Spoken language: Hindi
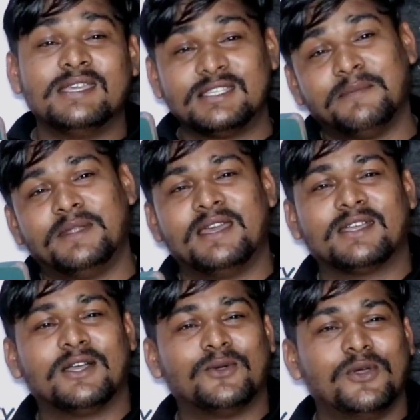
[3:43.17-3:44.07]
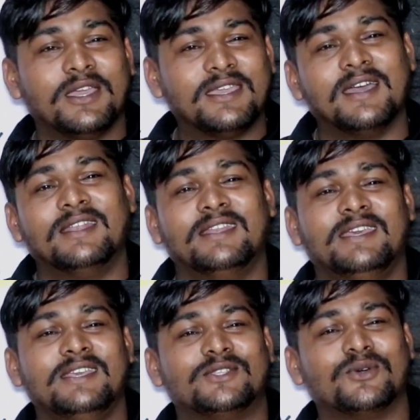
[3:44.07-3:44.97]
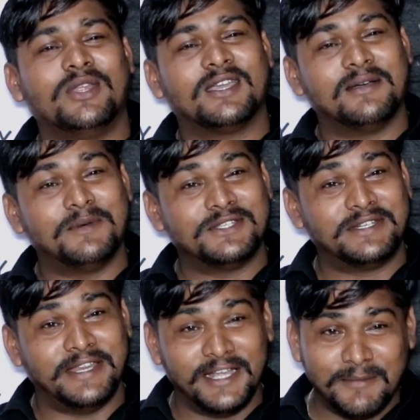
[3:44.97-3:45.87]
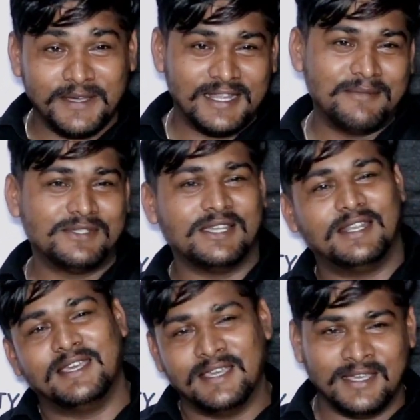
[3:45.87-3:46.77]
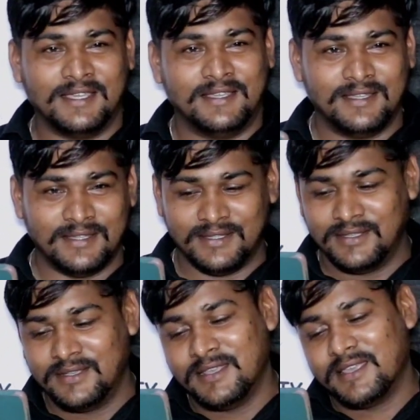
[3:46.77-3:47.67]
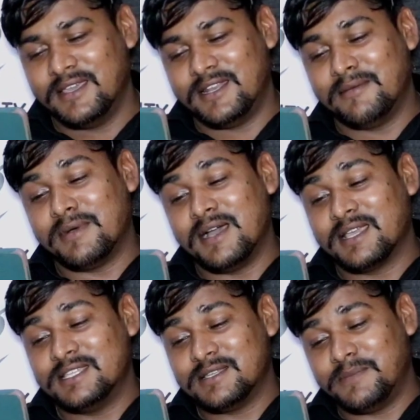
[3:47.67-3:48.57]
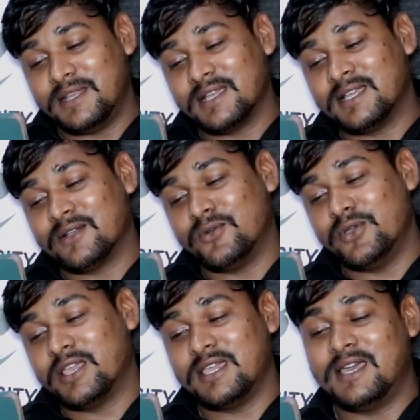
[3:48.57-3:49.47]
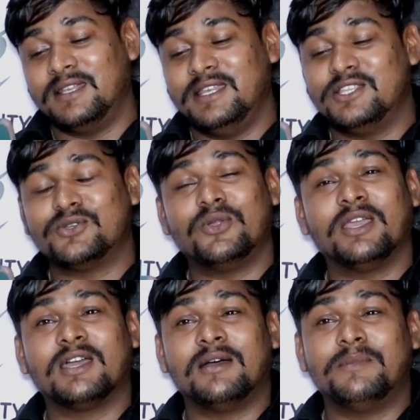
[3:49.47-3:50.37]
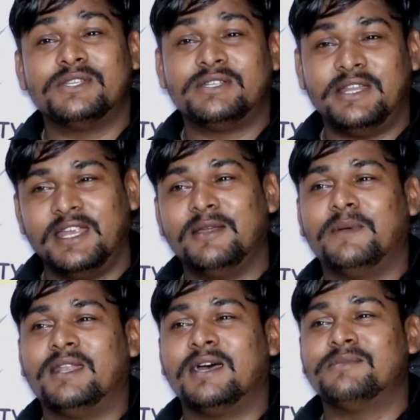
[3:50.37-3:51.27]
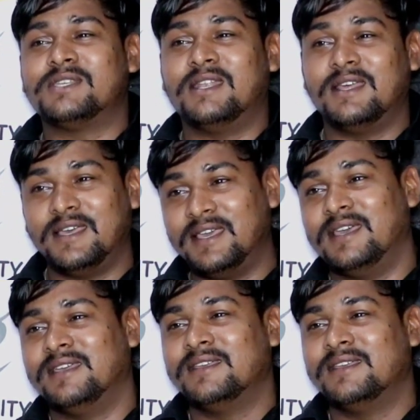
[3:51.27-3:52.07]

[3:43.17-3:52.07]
के सपना का कोई ख्याल नहीं छोरे का बस स्टैंड पे नाम चल रहा है कह रहा माँ के सपना का कोई ख्याल नहीं छोरे का बस स्टैंड पे नाम चल रहा है